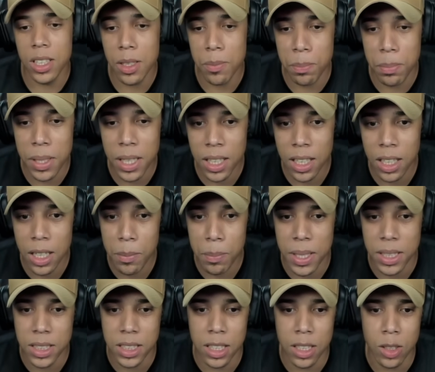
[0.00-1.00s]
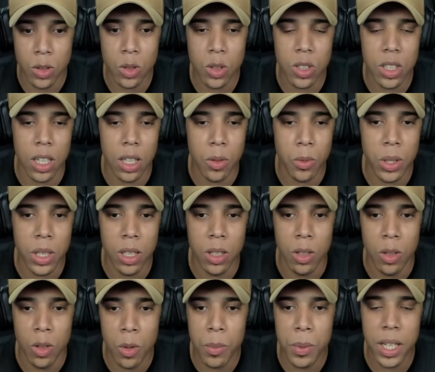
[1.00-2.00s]
Que pena, né, parceiro? Tudo
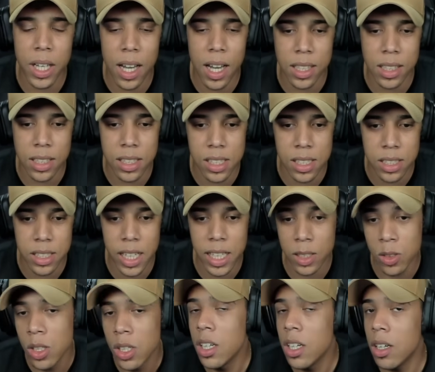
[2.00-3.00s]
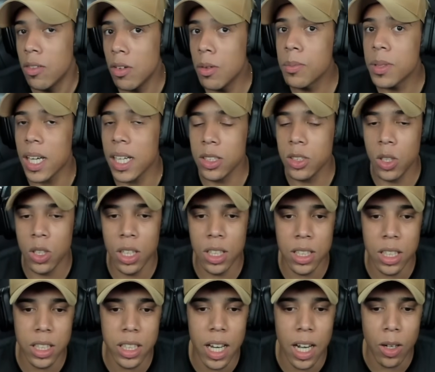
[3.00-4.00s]
tranquilo. Obrigado aí, certo? Vamos estar tá
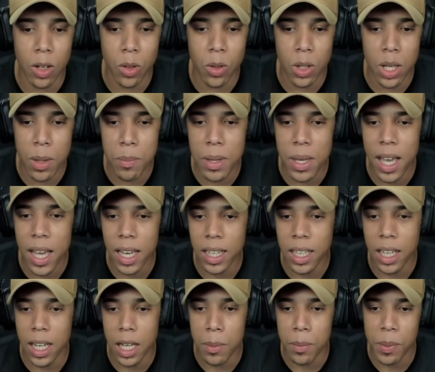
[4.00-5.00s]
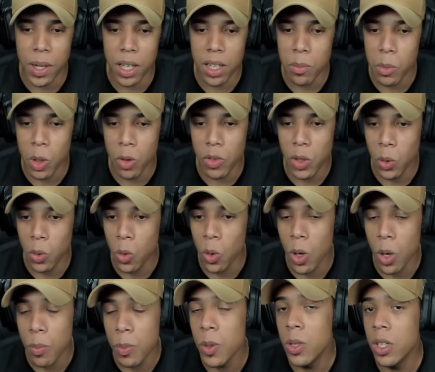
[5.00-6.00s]
acionando aqui agora o IML, galera, pra remover o
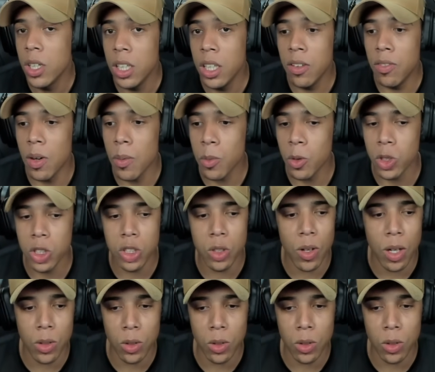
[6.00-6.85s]
corpo e vamos continuar.